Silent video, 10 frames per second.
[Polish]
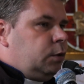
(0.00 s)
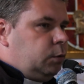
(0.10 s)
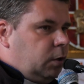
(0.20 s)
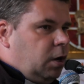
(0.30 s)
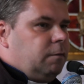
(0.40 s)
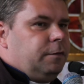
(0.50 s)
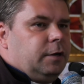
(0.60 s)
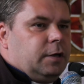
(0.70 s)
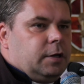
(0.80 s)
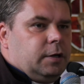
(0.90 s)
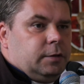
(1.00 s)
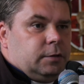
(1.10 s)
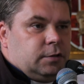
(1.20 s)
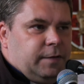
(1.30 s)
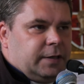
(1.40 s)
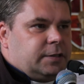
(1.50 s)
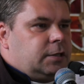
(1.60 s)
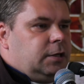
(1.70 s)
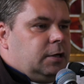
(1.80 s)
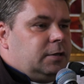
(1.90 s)
duchownych, e,
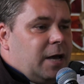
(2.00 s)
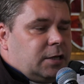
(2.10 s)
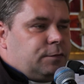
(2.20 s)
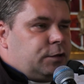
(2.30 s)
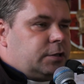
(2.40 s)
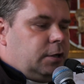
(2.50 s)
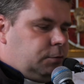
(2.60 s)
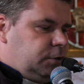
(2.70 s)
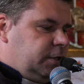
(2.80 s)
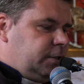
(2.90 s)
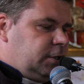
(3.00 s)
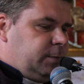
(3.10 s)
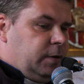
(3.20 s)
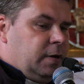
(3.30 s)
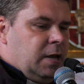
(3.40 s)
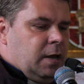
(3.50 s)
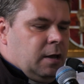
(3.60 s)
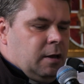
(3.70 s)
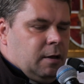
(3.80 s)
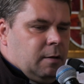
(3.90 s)
świeckich, nas wszystkich, którzy jesteśmy,
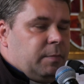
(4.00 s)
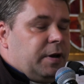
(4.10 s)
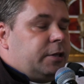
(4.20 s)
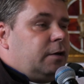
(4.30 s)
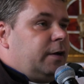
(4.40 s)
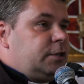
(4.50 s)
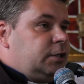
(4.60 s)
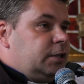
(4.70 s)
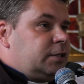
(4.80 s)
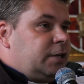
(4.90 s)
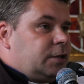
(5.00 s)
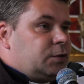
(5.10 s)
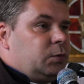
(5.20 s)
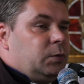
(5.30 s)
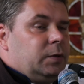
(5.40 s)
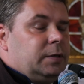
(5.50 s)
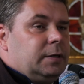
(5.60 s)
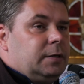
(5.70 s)
by radować się z czasu